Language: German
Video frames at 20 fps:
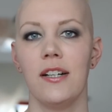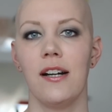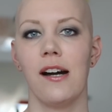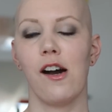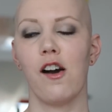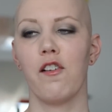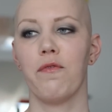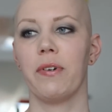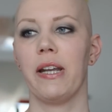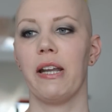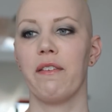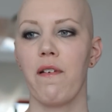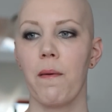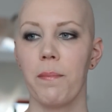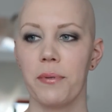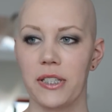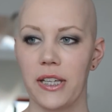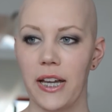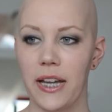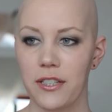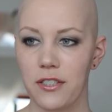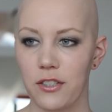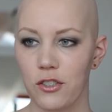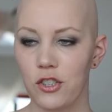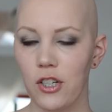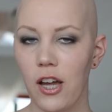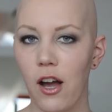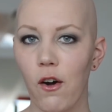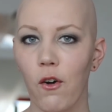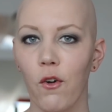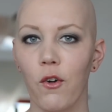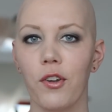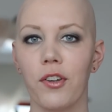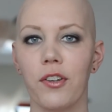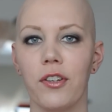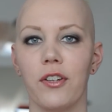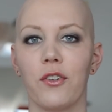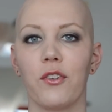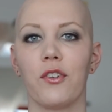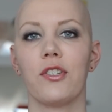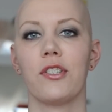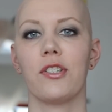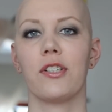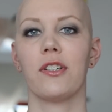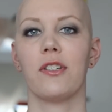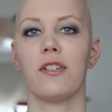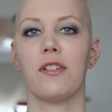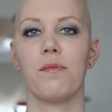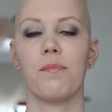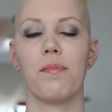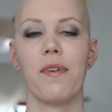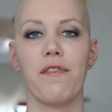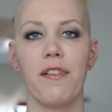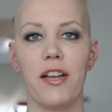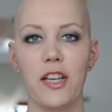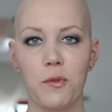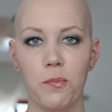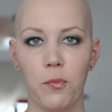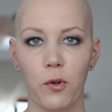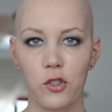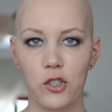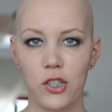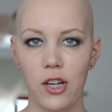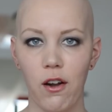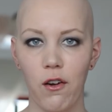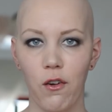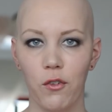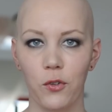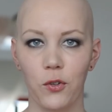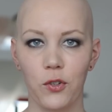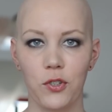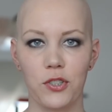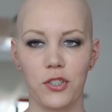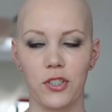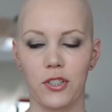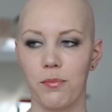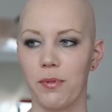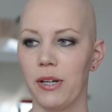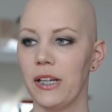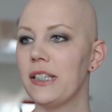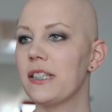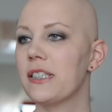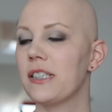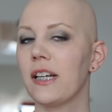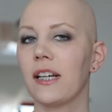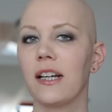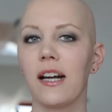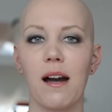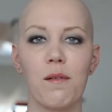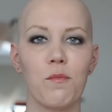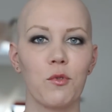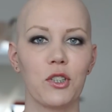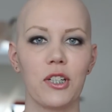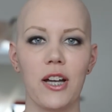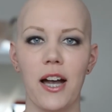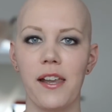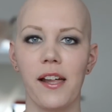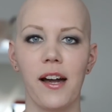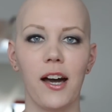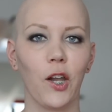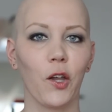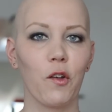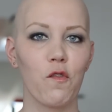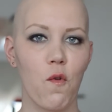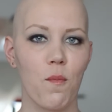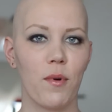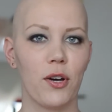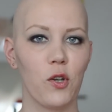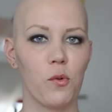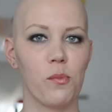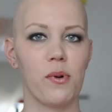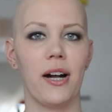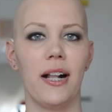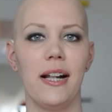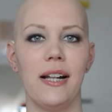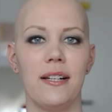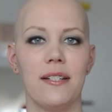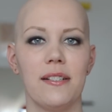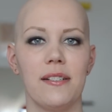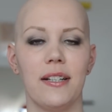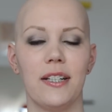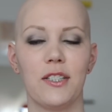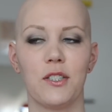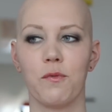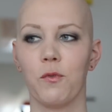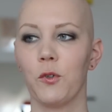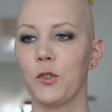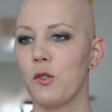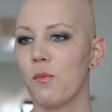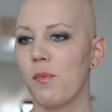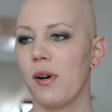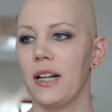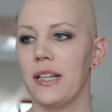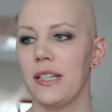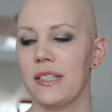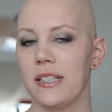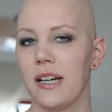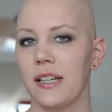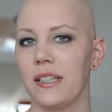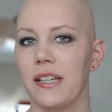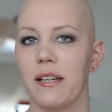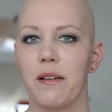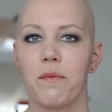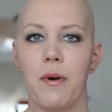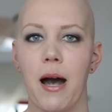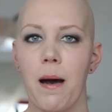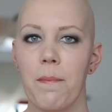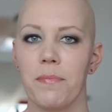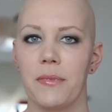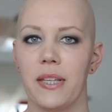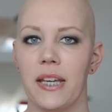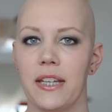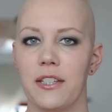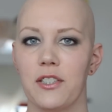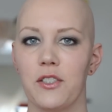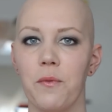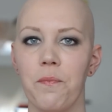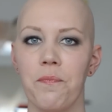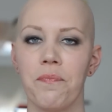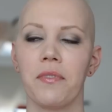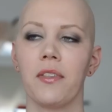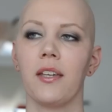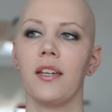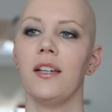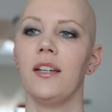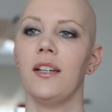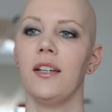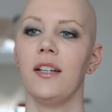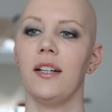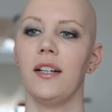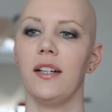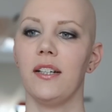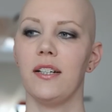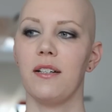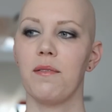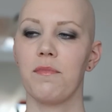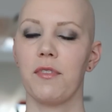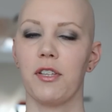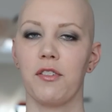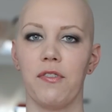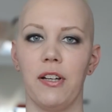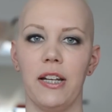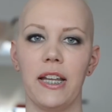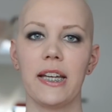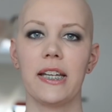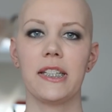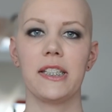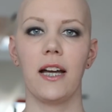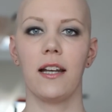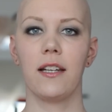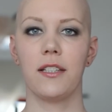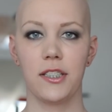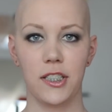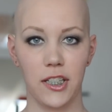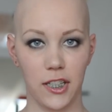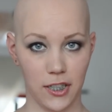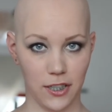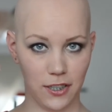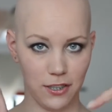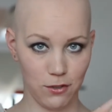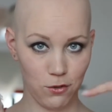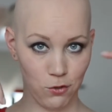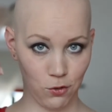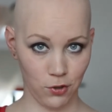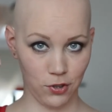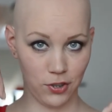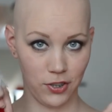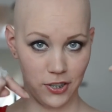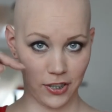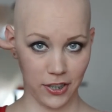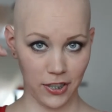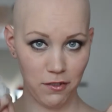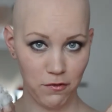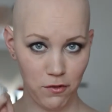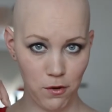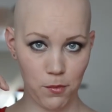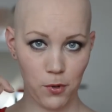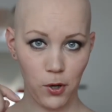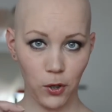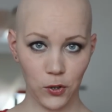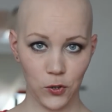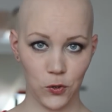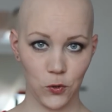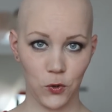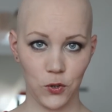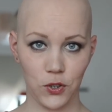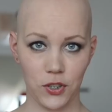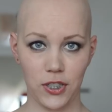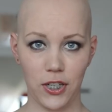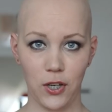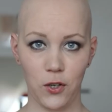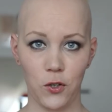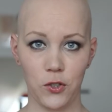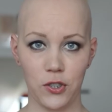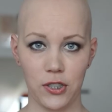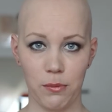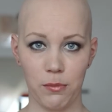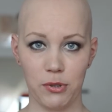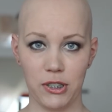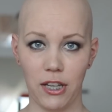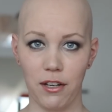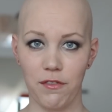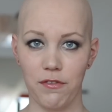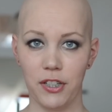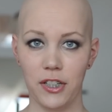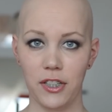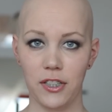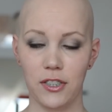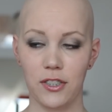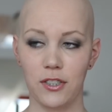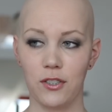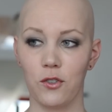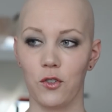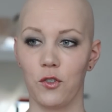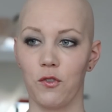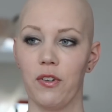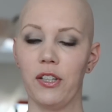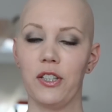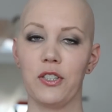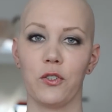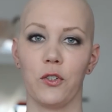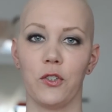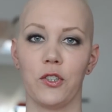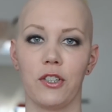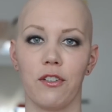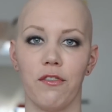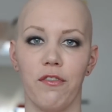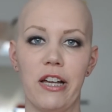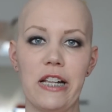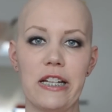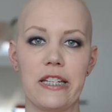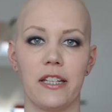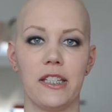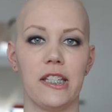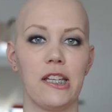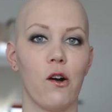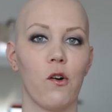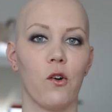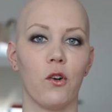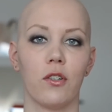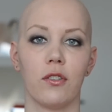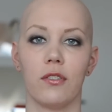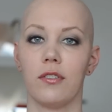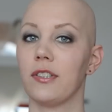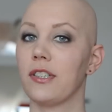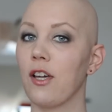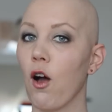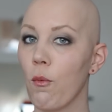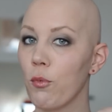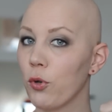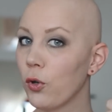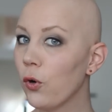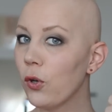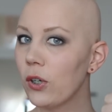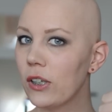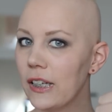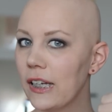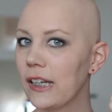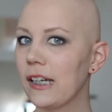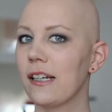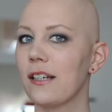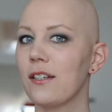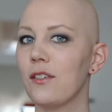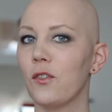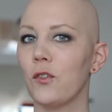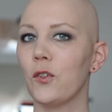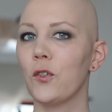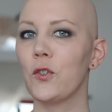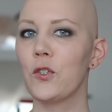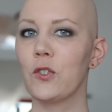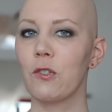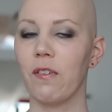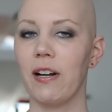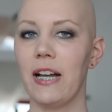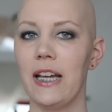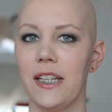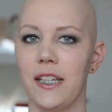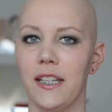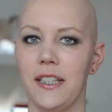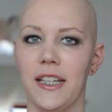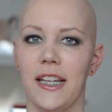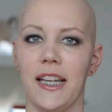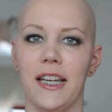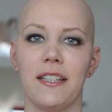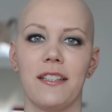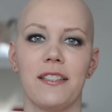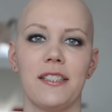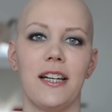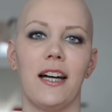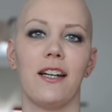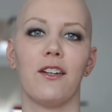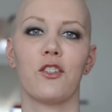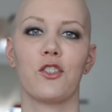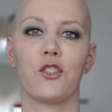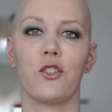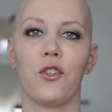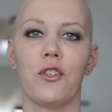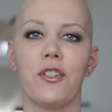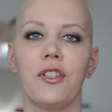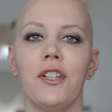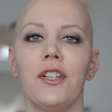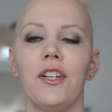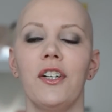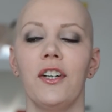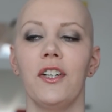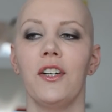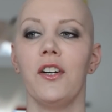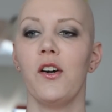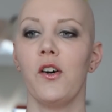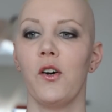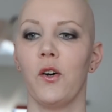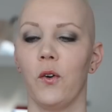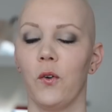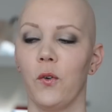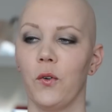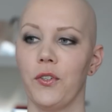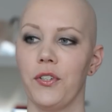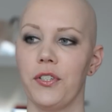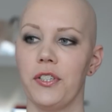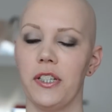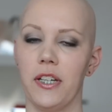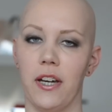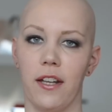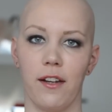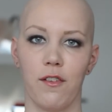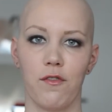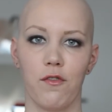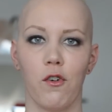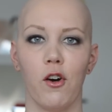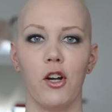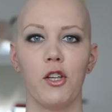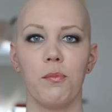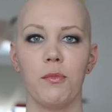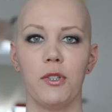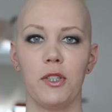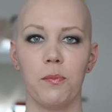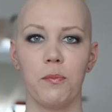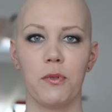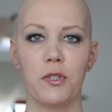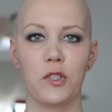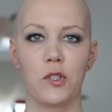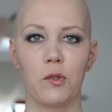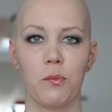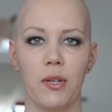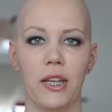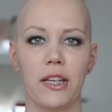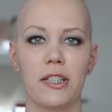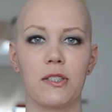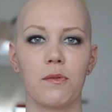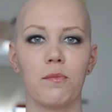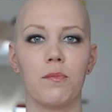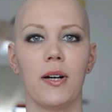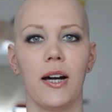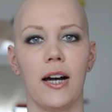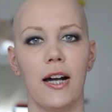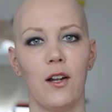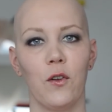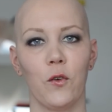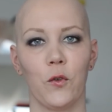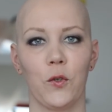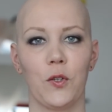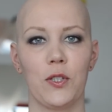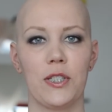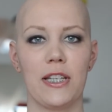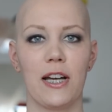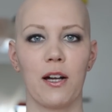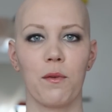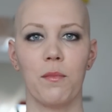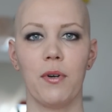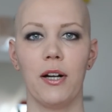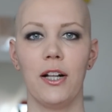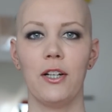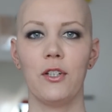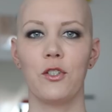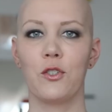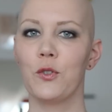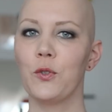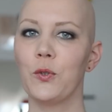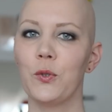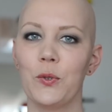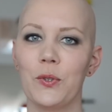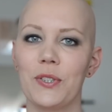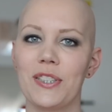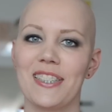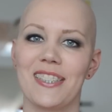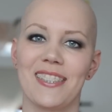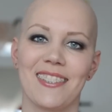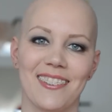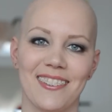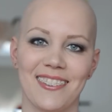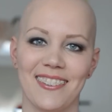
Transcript: auf meiner Webseite schauen und äh, bei Facebook schauen und äh, bei Instagram und keine Ahnung, wo man überall, also wo ich überall die Sachen ja immer update. Ähm, das verlinke ich alles hier unten in der Infobox und da könnt ihr mich dann finden und wenn es euch gefällt, dann hier auch Daumen hoch klicken und so weiter. Ihr kennt es ja alles schon. Und ja, dann freue ich mich bis zum nächsten Mal und sag mal Tschüss.